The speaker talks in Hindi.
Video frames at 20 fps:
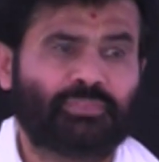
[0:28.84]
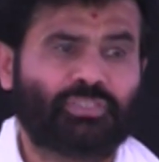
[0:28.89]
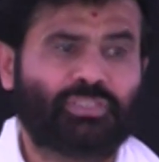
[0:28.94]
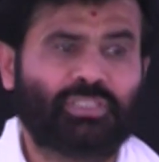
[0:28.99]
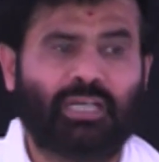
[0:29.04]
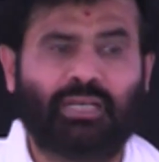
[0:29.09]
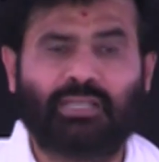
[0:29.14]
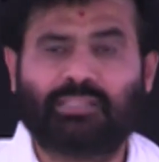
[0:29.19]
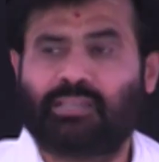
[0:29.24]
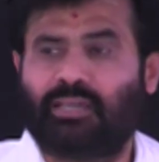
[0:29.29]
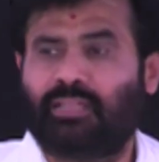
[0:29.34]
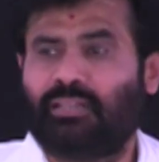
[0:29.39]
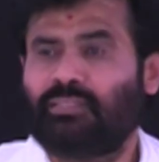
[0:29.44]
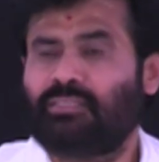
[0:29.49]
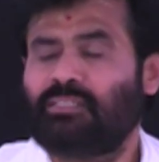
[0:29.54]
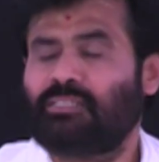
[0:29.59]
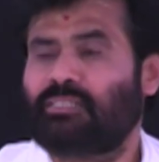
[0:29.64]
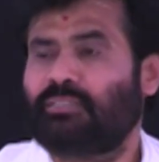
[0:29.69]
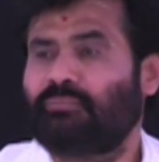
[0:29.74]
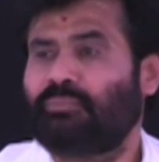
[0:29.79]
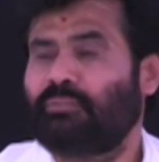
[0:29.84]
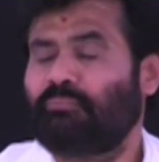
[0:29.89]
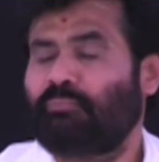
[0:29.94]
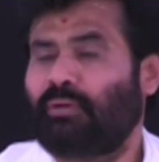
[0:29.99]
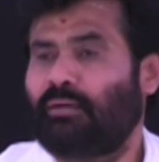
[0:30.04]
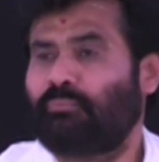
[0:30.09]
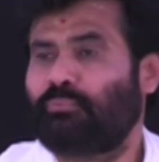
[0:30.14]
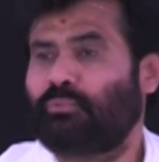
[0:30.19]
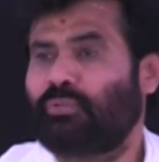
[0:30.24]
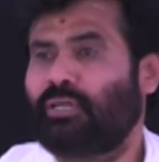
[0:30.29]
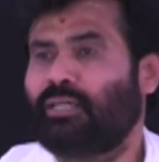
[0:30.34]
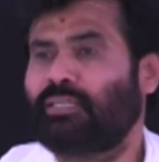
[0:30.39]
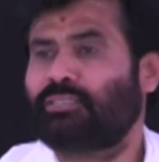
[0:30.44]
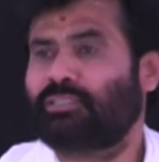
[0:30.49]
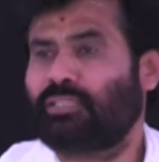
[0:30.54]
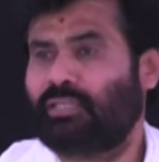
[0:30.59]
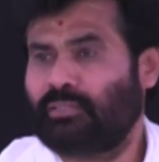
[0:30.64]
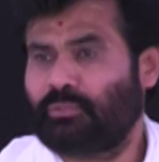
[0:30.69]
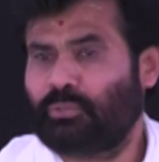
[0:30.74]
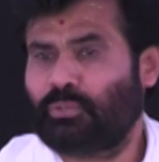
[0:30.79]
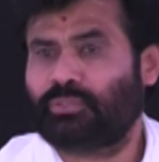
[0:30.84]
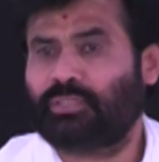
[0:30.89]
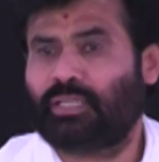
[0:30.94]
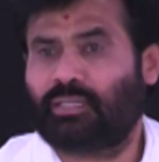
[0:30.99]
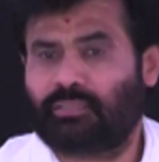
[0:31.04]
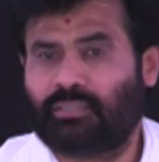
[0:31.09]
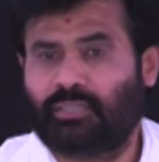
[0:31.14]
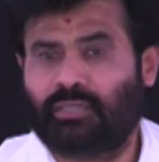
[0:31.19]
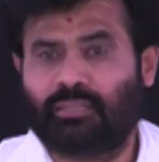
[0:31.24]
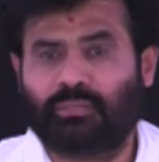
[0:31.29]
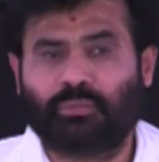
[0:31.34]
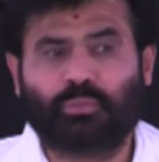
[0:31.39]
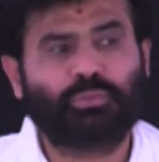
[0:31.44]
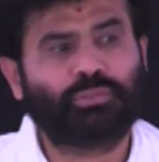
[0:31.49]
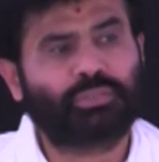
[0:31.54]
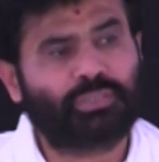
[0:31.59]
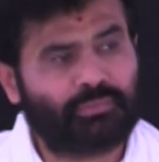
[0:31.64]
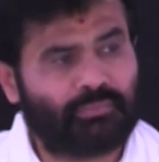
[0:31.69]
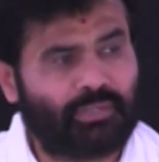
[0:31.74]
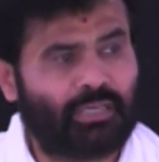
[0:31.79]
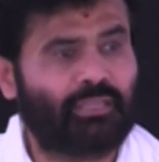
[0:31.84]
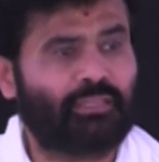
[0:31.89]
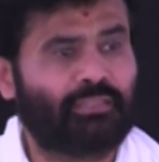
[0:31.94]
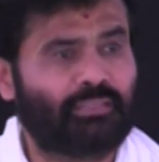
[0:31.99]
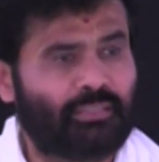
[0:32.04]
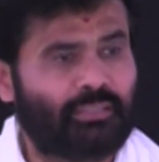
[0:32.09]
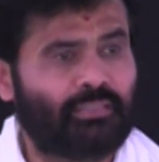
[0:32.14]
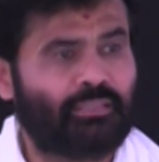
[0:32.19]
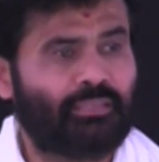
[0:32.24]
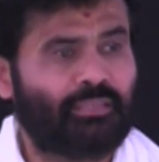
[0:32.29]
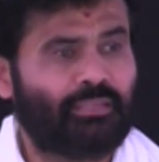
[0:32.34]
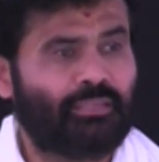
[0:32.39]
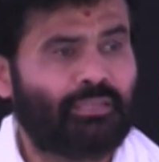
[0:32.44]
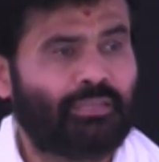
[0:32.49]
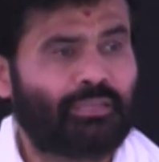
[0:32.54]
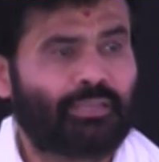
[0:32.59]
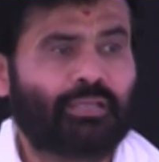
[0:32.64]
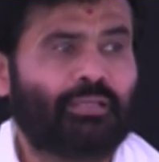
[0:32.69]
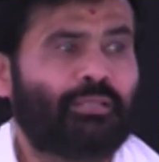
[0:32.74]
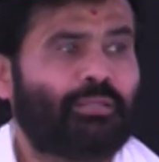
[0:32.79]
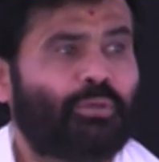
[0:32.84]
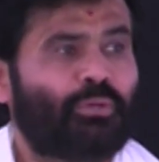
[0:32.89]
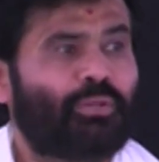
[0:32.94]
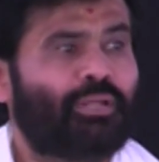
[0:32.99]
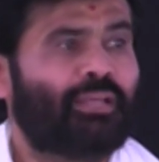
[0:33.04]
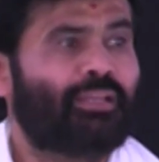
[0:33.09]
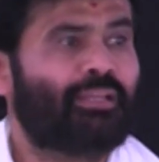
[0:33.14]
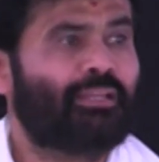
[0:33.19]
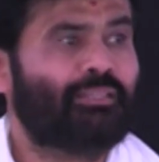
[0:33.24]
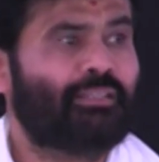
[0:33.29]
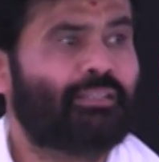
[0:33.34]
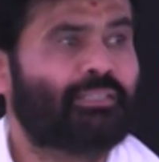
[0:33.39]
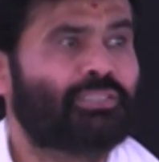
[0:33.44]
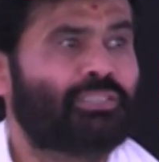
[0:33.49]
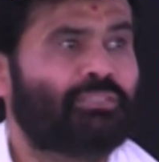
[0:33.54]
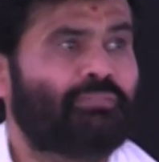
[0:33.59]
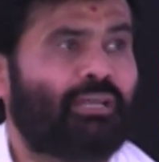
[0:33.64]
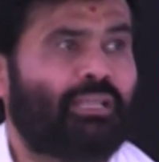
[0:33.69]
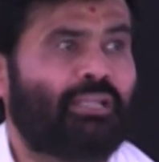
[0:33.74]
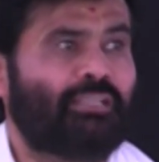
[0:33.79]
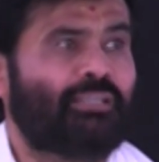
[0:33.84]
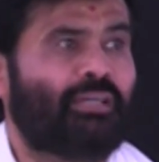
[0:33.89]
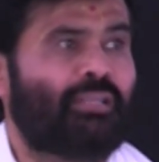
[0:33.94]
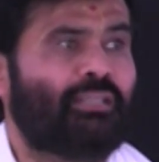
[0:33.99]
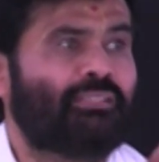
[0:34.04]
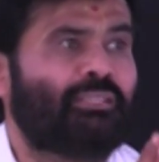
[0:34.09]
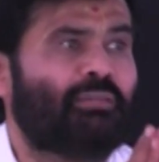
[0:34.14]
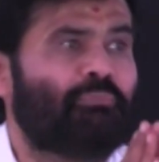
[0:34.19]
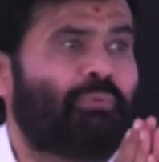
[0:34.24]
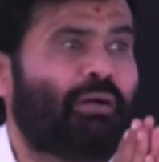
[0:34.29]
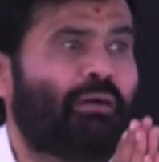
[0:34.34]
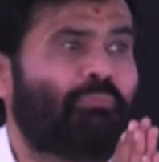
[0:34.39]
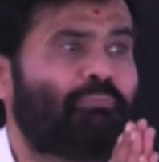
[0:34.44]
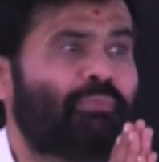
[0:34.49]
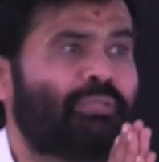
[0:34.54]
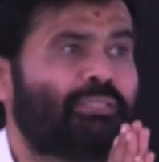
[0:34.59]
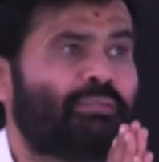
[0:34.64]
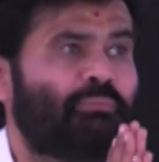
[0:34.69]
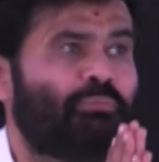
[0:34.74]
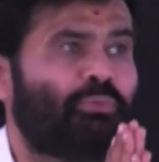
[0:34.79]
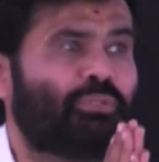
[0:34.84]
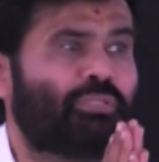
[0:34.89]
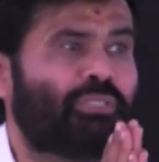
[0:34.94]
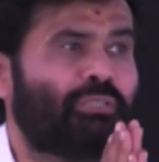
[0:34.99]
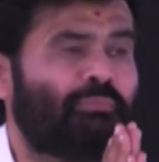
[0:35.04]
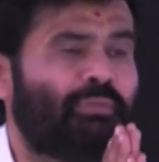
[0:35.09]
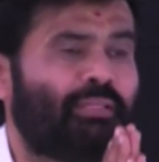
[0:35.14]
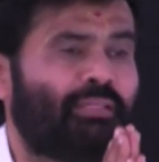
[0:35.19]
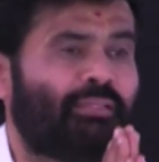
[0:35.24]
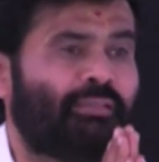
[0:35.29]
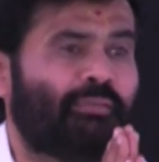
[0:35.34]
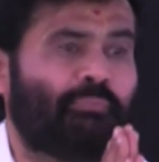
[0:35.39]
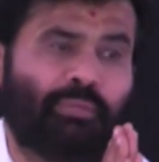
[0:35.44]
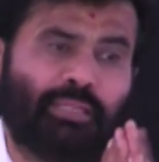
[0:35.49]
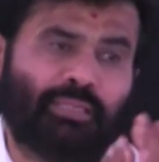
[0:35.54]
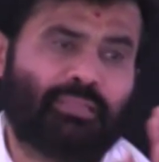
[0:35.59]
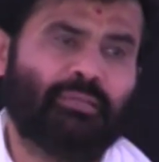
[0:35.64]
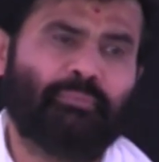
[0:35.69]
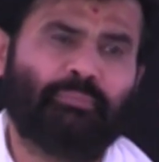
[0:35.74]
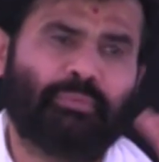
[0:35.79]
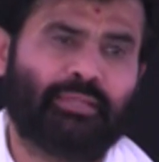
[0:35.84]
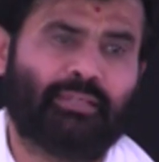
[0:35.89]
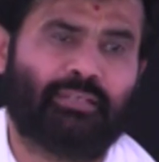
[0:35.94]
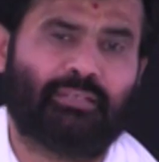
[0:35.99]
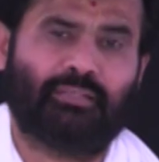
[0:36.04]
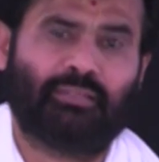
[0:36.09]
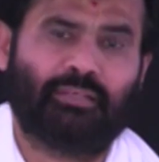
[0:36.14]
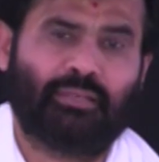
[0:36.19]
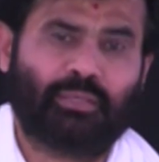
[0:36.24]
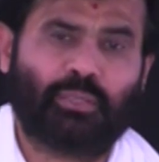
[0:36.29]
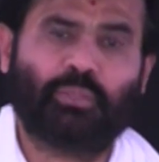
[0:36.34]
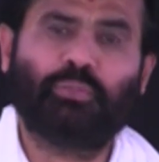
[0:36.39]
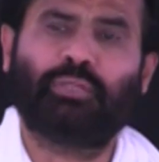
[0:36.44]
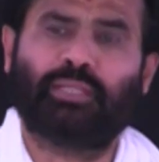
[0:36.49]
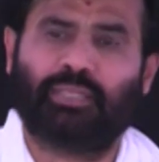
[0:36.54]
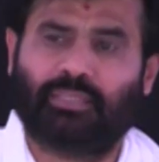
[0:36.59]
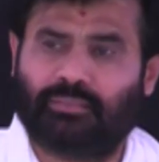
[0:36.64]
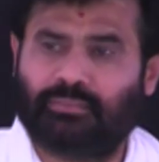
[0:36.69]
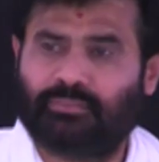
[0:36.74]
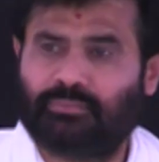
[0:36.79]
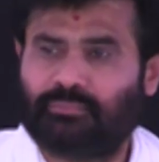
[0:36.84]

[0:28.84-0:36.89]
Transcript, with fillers: जहाँ जाने से सभी पापों का क्षय हो जाता है वो शिवालय है कई लोग नहीं कहते कि शिवालय जाने से पाप में से मुक्ति मिलती मिलती भी है क्यों नहीं